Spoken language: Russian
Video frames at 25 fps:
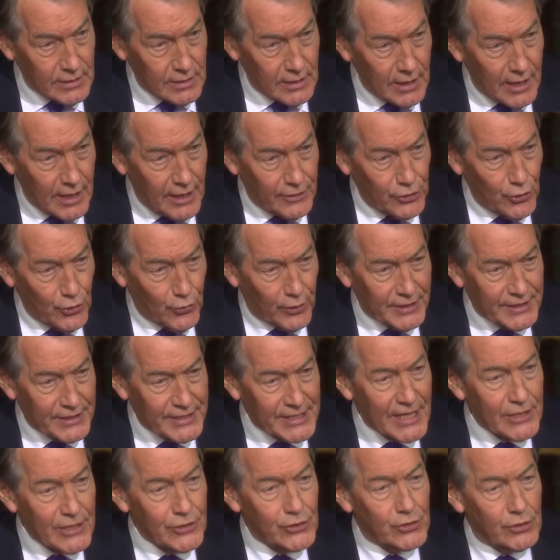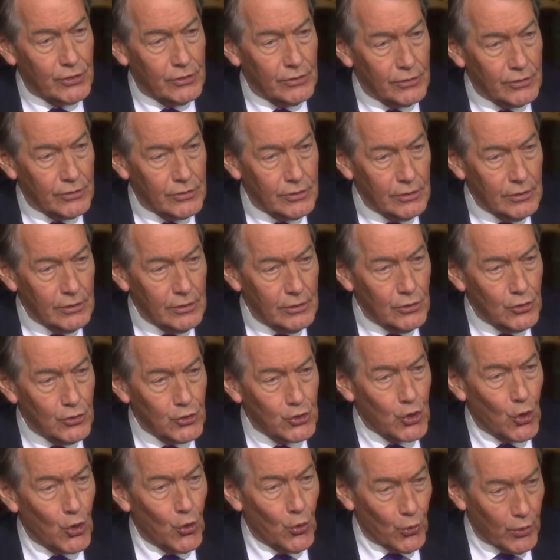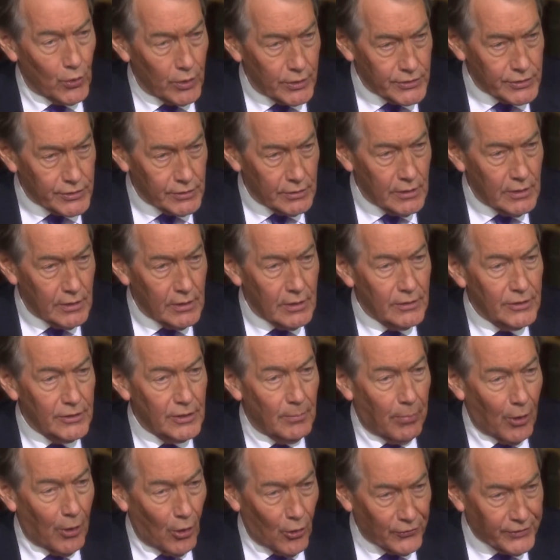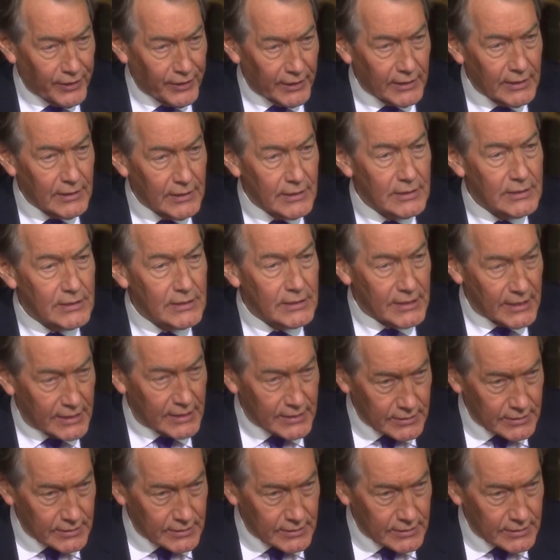Прибалтийские государства и ваши намерения в отношении них.